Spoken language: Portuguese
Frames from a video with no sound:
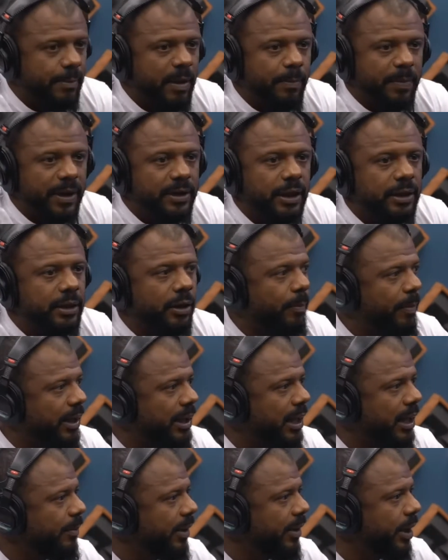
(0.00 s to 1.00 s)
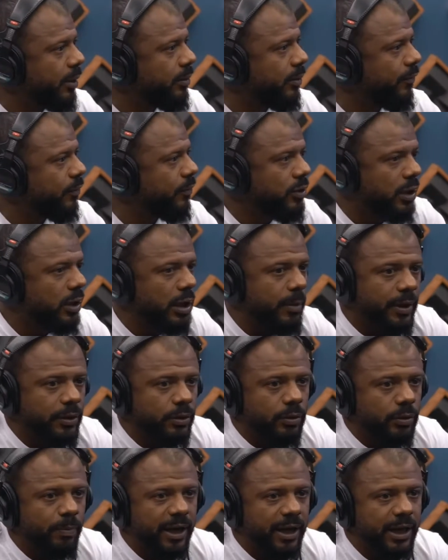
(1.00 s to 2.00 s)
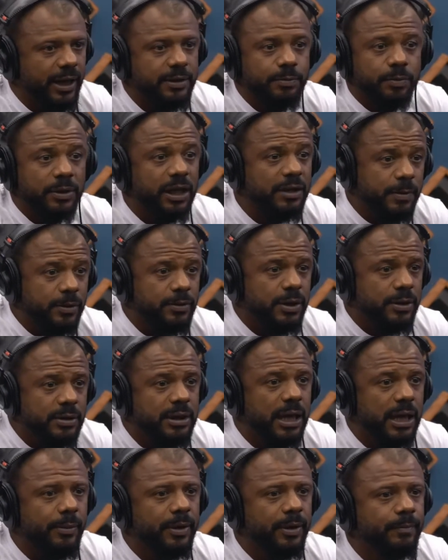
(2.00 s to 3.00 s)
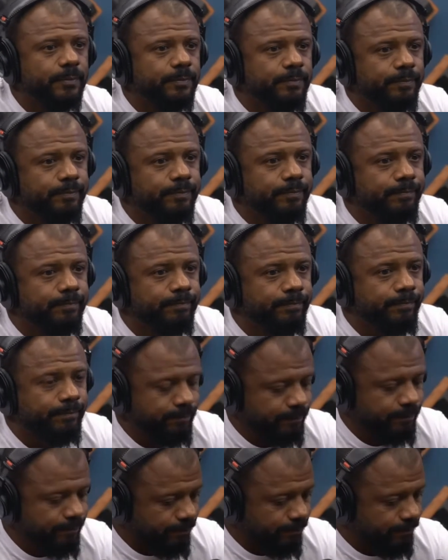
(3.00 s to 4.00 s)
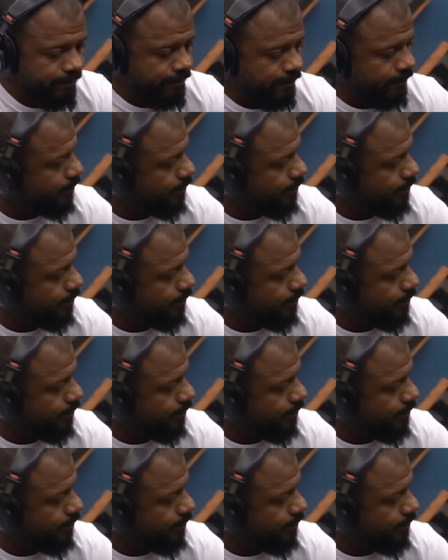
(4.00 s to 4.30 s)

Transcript: para entender o parlamento o funcionamento do país porque as pessoas não sabem não então, sabe vocês,